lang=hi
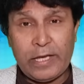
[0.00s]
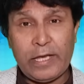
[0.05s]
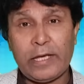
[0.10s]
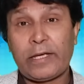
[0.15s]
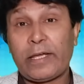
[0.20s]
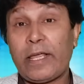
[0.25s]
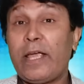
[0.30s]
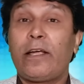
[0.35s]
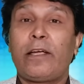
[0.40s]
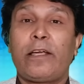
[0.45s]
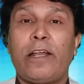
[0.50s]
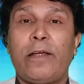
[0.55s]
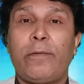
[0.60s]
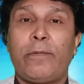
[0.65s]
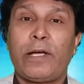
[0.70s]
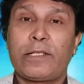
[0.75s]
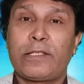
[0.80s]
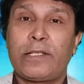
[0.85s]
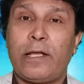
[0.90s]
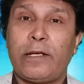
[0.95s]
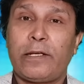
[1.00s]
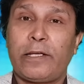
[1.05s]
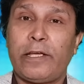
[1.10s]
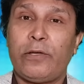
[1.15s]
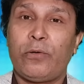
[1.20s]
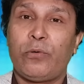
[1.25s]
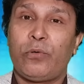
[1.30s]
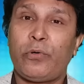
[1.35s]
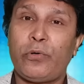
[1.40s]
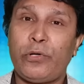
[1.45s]
एक एंकर हैं पाकिस्तान के
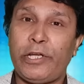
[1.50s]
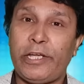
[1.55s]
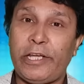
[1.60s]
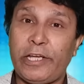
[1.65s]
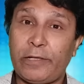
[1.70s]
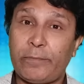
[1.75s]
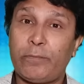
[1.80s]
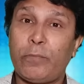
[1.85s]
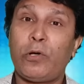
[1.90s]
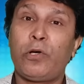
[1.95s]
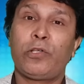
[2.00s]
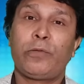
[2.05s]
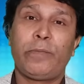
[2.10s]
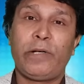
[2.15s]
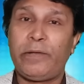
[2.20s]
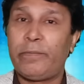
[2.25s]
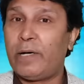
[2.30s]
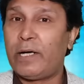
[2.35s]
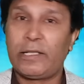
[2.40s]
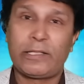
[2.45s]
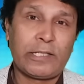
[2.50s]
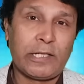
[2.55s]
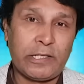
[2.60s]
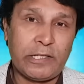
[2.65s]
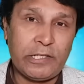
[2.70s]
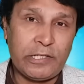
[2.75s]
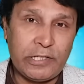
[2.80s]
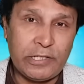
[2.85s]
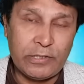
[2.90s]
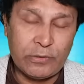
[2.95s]
उन्होंने एक बहुत बड़ी बात कर
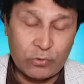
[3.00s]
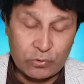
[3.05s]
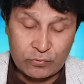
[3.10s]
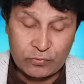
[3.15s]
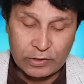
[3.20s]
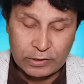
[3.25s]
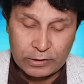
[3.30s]
दी थी उस